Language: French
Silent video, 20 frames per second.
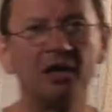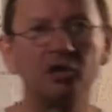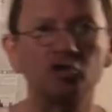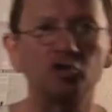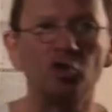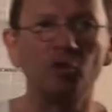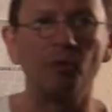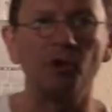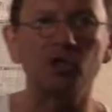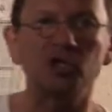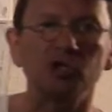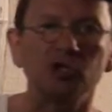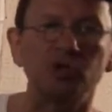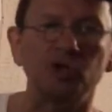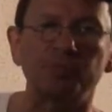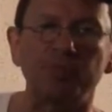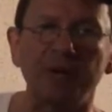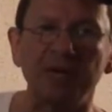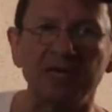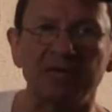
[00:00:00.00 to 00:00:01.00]
J'ai trop mangé de
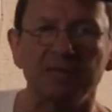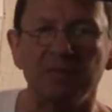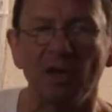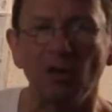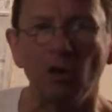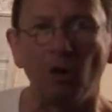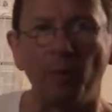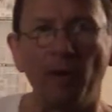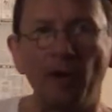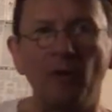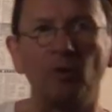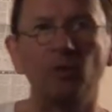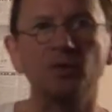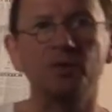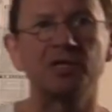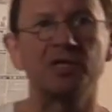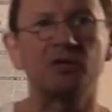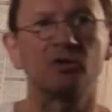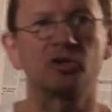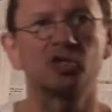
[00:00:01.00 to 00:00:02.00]
speck, mes grands-parents
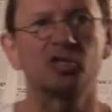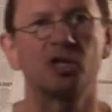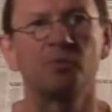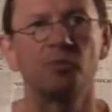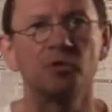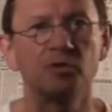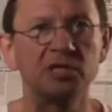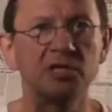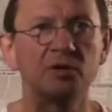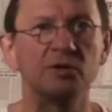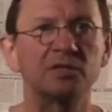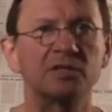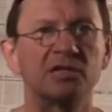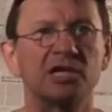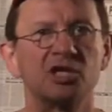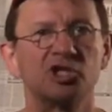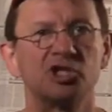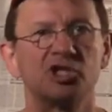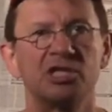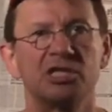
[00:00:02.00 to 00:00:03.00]
aussi, quand j'étais petit, alors c'est
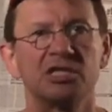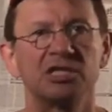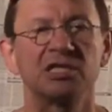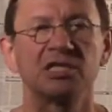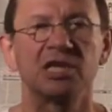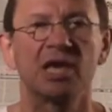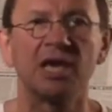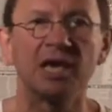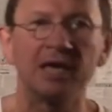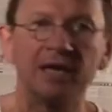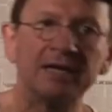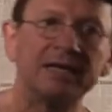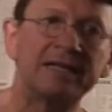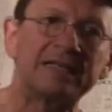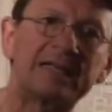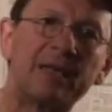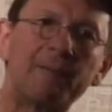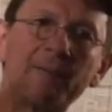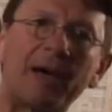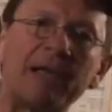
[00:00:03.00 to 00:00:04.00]
la génétique.
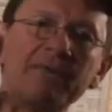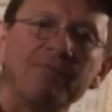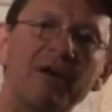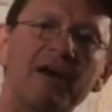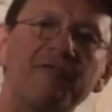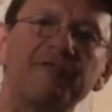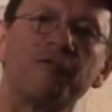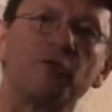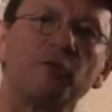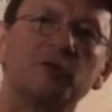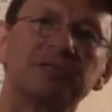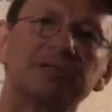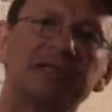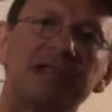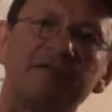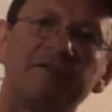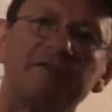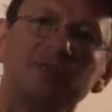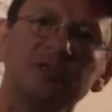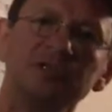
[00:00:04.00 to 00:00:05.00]
C'est pas de ma faute, c'est
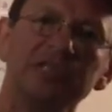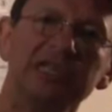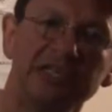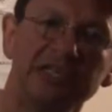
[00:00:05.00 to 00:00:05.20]
la faute